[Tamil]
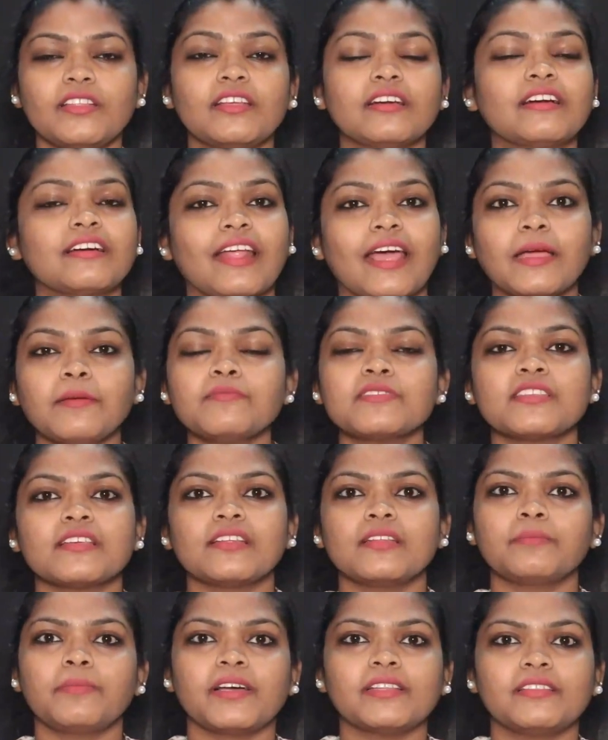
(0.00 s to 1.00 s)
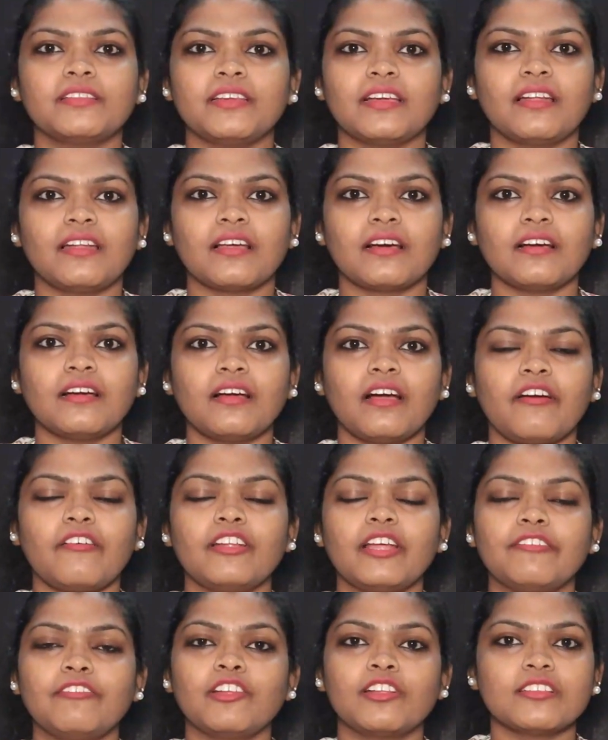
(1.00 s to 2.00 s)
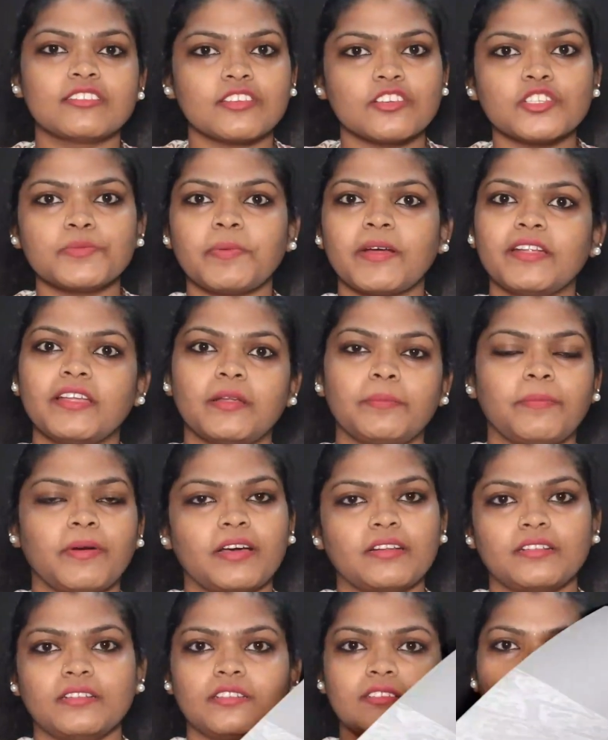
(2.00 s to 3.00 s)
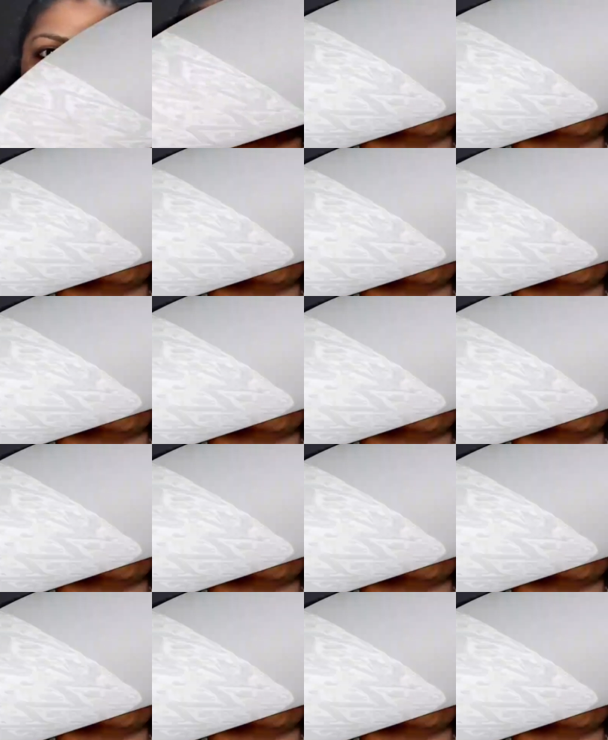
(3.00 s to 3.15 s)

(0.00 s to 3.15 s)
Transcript: இந்த கிரைம் சீன் பத்தி எல்லாம் அவ்வளோவே ரிசர்ச் பண்ணியிருப்பாரு